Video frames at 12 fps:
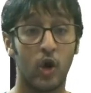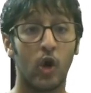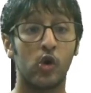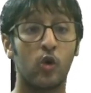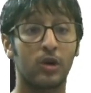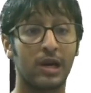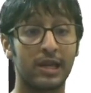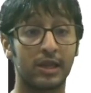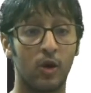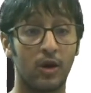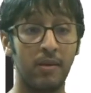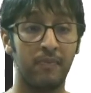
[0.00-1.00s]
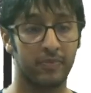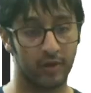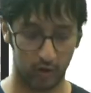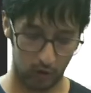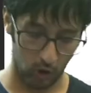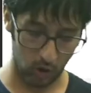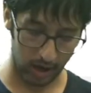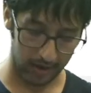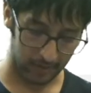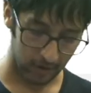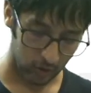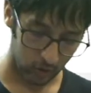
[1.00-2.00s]
टोटल कितने हो गए दो हो गए
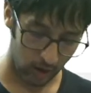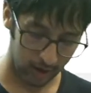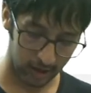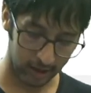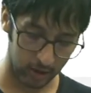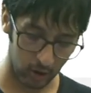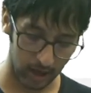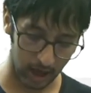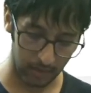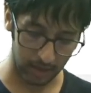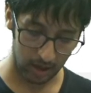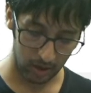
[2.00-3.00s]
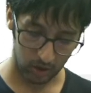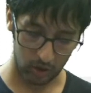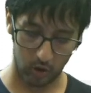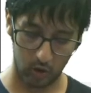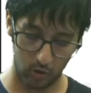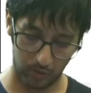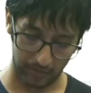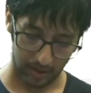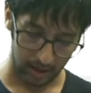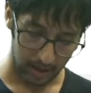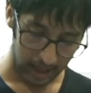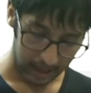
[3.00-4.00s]
तो आंसर कितना हो जाएगा मेरा टू
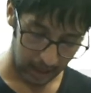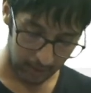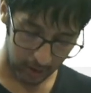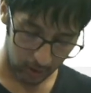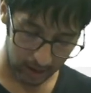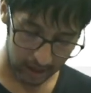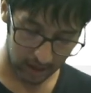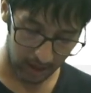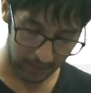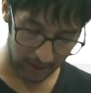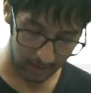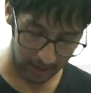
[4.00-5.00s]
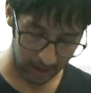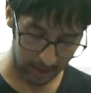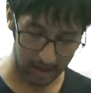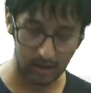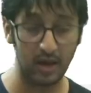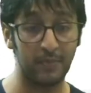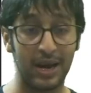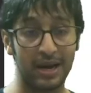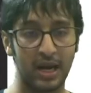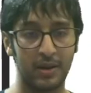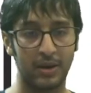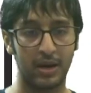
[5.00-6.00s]
यहाँ पर देखो इसका पैर बना इसका पैर नहीं
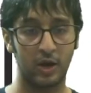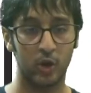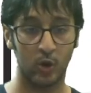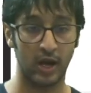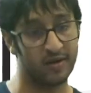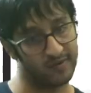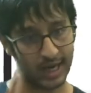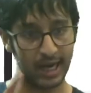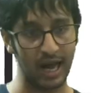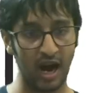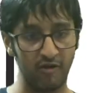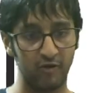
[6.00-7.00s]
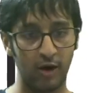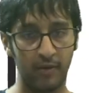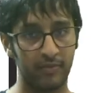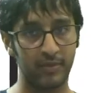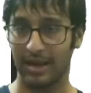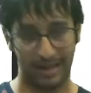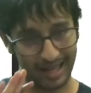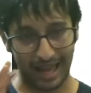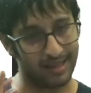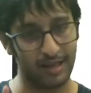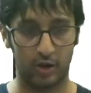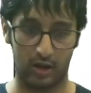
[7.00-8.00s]
बना तो क्या वन एंड हाफ हुआ नहीं ऐसा
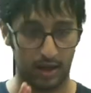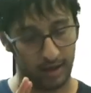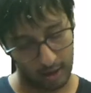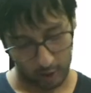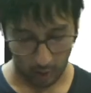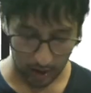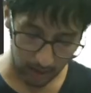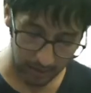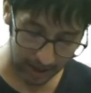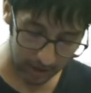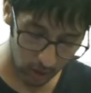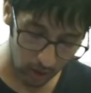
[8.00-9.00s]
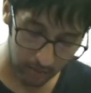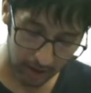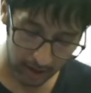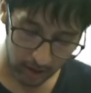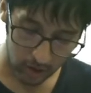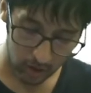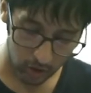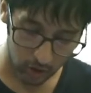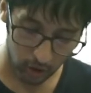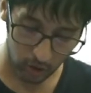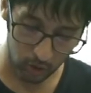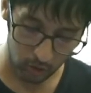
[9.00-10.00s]
नहीं था तो ये भी कितने हो गए मेरे
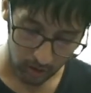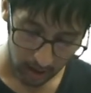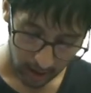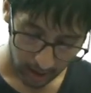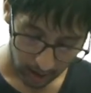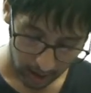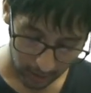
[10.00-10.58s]
टू यहाँ पर